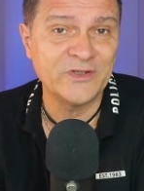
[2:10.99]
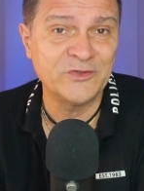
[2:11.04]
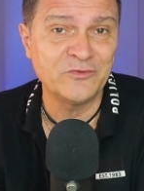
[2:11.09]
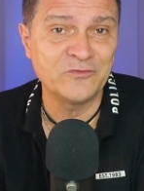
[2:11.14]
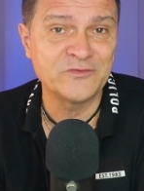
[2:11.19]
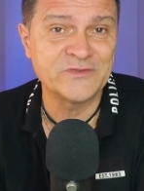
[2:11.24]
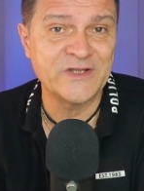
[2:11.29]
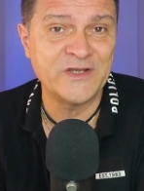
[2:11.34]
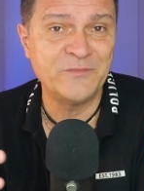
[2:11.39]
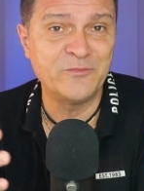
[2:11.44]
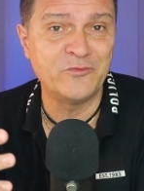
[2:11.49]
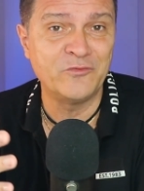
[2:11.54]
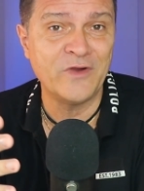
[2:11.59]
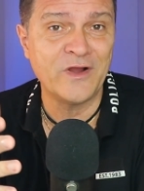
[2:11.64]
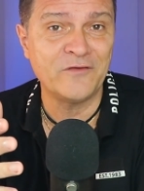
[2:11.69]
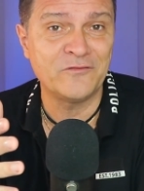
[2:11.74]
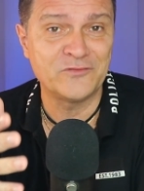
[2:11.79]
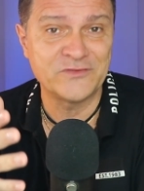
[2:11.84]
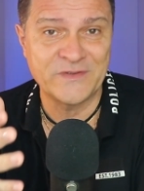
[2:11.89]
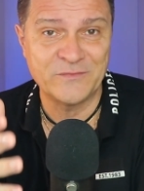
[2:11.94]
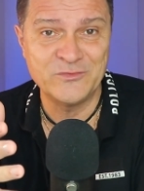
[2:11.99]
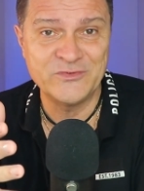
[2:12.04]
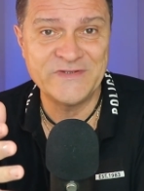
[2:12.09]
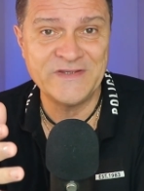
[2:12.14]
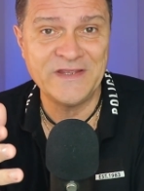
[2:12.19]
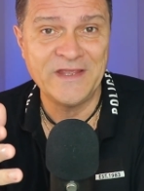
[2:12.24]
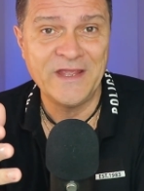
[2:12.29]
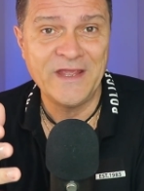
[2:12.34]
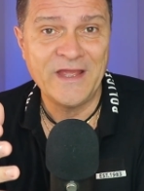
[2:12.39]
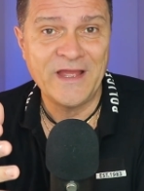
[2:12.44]
Et donc vous allez pouvoir vous
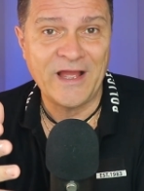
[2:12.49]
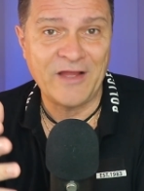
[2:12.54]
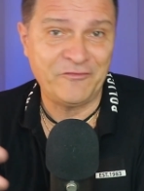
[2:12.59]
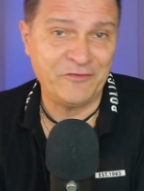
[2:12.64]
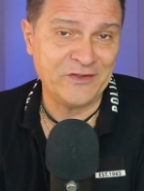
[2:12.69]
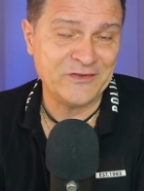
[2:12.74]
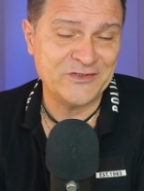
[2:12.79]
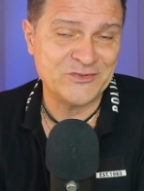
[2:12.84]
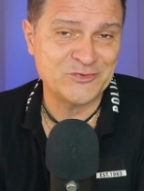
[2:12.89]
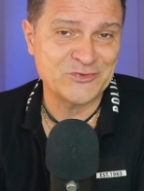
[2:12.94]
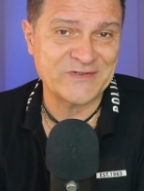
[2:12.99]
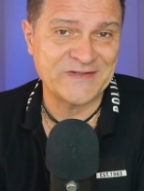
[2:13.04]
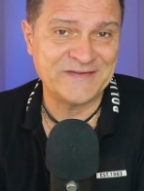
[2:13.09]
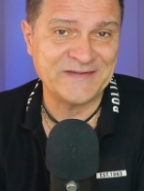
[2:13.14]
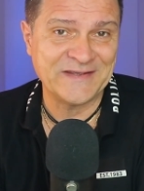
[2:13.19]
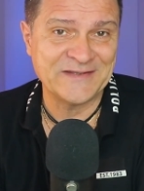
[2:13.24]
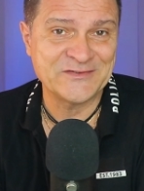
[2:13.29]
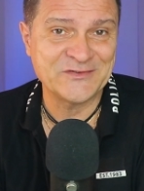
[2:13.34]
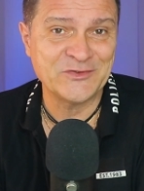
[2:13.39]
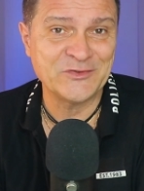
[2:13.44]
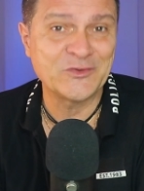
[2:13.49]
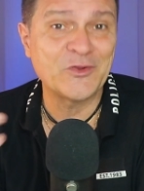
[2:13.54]
amuser à faire des choses intéressantes,